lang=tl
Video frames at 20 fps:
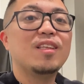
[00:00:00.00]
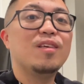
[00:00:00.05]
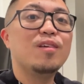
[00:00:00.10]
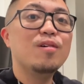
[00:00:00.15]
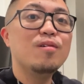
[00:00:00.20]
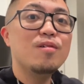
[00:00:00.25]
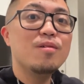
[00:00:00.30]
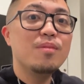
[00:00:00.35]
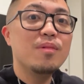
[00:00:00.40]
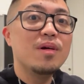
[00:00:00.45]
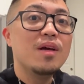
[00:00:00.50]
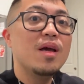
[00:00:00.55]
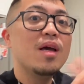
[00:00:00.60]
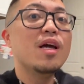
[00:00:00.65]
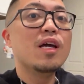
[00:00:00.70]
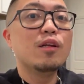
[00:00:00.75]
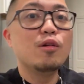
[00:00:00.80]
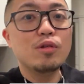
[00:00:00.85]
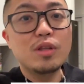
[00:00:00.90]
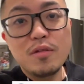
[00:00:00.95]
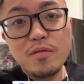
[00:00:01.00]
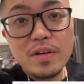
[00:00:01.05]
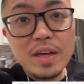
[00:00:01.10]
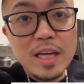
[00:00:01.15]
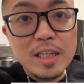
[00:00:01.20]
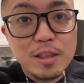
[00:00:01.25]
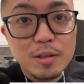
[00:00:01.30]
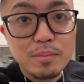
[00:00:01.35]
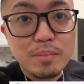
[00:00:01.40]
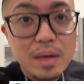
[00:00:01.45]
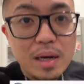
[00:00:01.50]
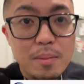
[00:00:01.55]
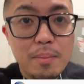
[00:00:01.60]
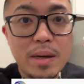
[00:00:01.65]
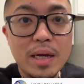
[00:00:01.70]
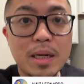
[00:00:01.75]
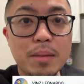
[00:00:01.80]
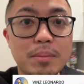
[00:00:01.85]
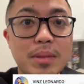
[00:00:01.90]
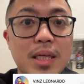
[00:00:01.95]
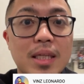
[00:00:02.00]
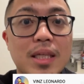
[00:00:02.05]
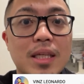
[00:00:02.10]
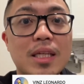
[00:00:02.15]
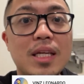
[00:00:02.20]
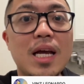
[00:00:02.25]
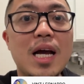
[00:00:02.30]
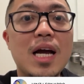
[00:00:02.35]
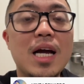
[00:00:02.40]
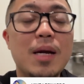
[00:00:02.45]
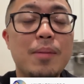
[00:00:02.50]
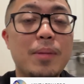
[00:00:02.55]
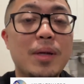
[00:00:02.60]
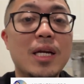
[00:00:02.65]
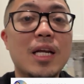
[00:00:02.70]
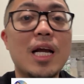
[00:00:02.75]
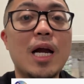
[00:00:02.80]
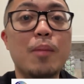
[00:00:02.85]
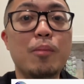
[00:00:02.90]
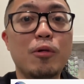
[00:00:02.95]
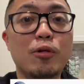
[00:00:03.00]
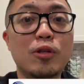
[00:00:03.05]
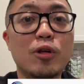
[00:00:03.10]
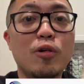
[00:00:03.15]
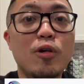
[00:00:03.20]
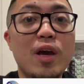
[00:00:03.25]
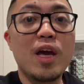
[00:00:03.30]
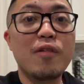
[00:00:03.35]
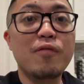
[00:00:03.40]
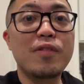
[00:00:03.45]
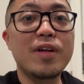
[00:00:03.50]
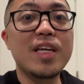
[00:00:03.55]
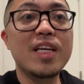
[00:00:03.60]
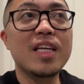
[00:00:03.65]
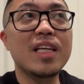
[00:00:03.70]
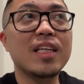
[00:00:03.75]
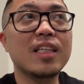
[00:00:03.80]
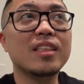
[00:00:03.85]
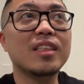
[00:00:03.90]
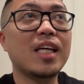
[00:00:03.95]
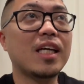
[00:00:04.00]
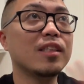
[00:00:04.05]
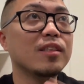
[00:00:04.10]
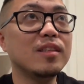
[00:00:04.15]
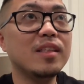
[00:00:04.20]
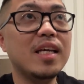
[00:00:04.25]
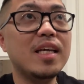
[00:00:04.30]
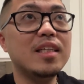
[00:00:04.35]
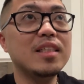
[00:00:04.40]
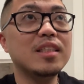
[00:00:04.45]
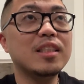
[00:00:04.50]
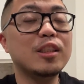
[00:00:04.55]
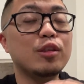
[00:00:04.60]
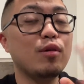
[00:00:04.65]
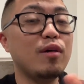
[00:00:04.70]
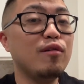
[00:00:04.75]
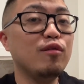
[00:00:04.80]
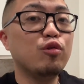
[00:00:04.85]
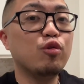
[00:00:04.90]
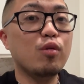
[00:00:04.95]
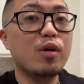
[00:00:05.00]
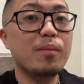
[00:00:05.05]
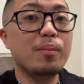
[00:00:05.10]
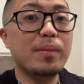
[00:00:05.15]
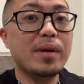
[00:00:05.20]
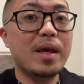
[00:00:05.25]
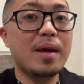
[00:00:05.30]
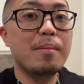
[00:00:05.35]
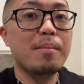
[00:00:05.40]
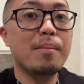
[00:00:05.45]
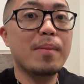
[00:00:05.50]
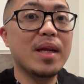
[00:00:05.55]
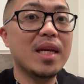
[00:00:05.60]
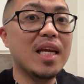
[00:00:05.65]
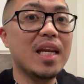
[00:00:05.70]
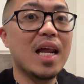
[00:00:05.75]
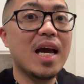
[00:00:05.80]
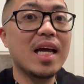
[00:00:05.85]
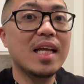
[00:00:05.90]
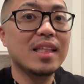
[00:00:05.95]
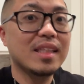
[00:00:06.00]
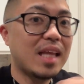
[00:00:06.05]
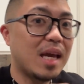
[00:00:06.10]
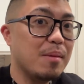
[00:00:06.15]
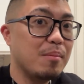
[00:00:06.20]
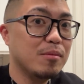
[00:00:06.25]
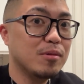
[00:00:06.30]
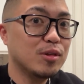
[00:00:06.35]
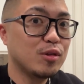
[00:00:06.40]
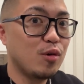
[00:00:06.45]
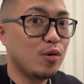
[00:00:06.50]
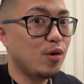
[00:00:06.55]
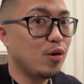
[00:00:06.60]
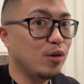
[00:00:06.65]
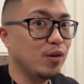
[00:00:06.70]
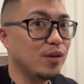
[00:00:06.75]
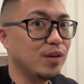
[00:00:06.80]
yung notification bell para updated ka kapag nag-upload ako every Saturdays 12 to 1pm Manila time. So yun.